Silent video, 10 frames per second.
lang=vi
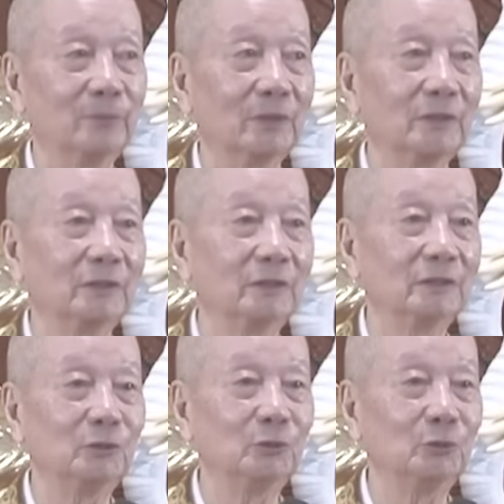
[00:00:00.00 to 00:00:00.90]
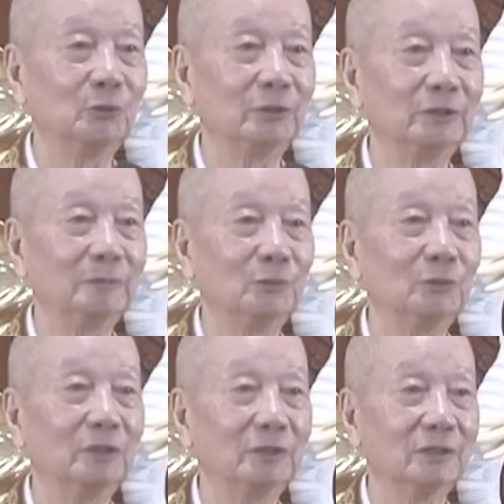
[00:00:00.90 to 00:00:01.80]
thầy tới cái chùa uy nghiêm thủ
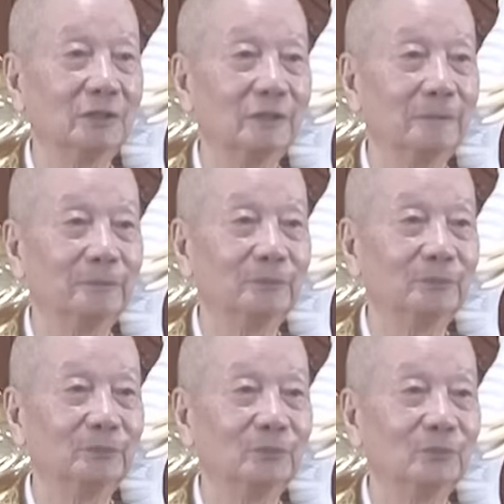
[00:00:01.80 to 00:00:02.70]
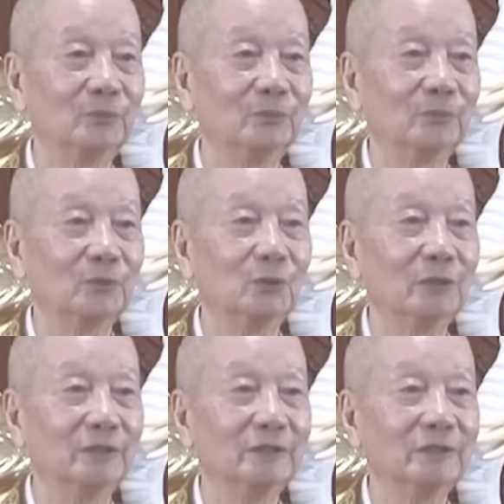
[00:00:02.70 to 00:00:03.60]
đức tổ
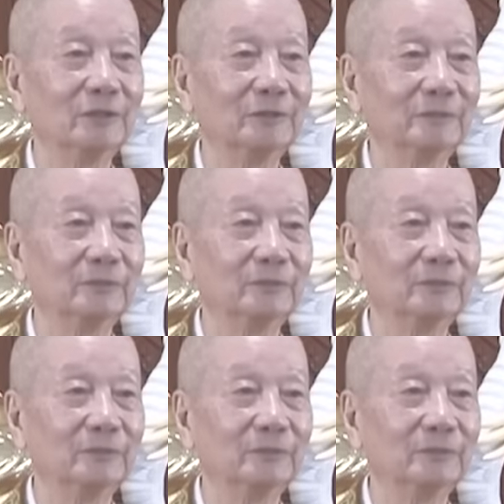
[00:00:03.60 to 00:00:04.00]
đình trên đó